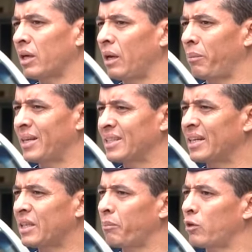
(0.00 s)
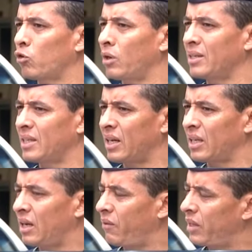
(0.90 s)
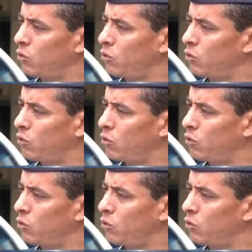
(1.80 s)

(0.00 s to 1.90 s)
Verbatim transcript: que al parecer esta persona se trataba